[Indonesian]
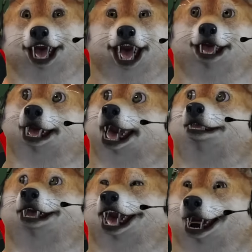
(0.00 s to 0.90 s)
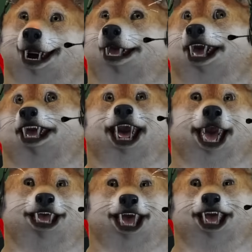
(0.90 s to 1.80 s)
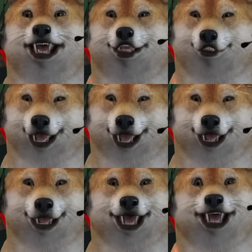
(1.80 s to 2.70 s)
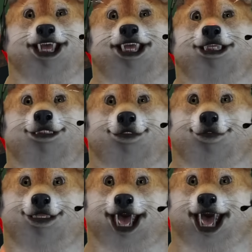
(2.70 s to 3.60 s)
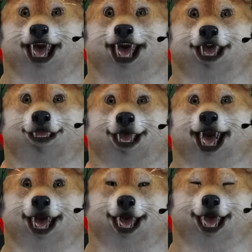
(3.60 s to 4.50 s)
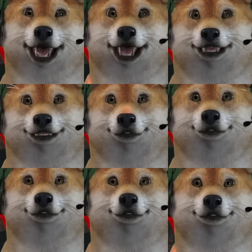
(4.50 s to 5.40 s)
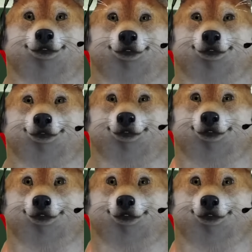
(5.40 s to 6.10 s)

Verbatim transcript: investasi investasi rokok ke tangkis Eh, dokumen, dokumen, dokumen.